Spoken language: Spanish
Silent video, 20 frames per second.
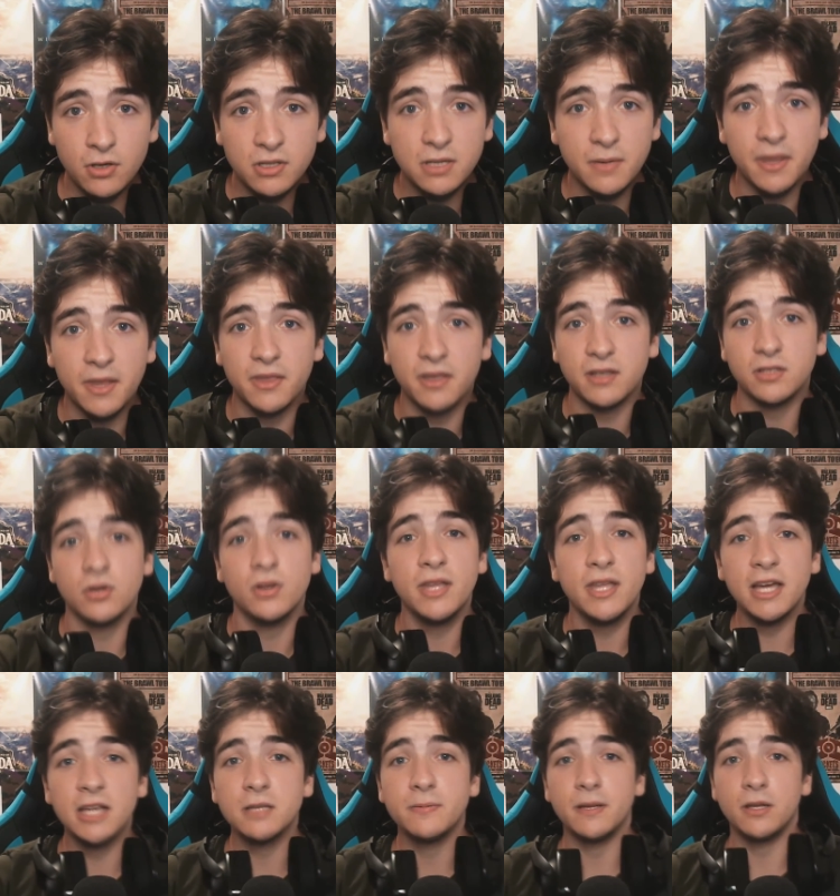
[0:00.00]
si me decís, oye
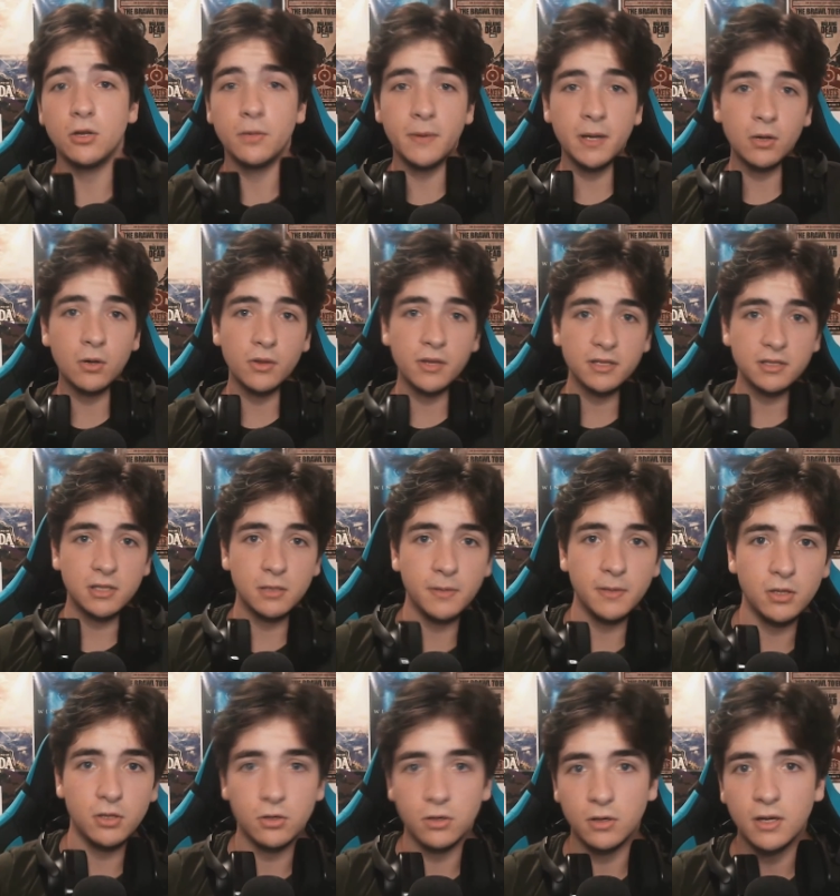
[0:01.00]
Asbert, yo vengo de este
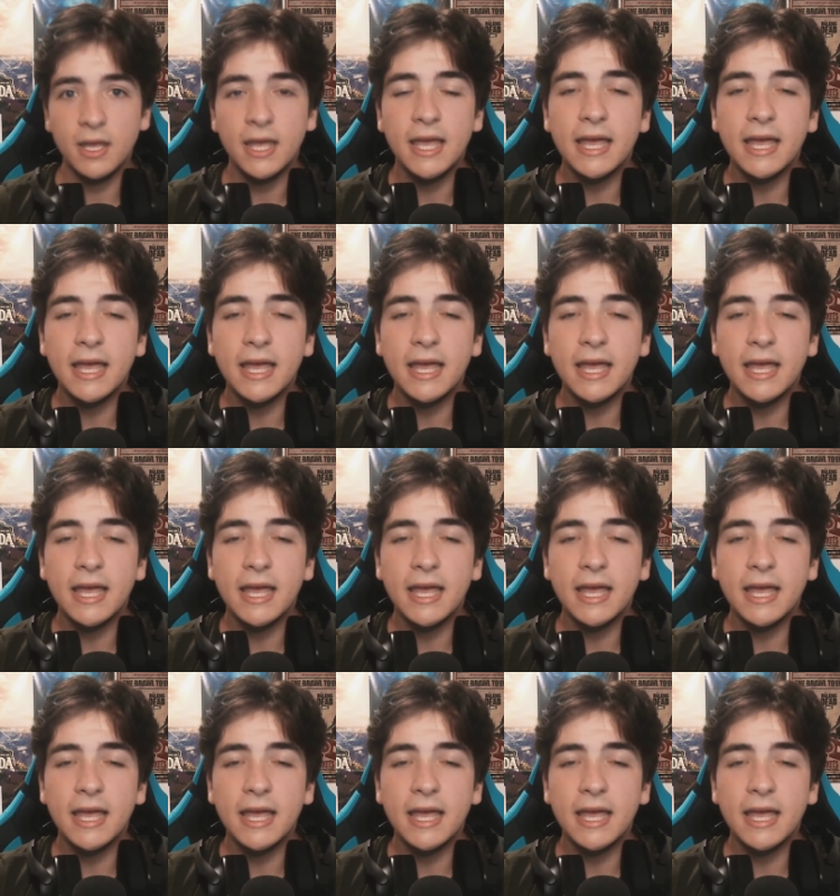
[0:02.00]
vídeo,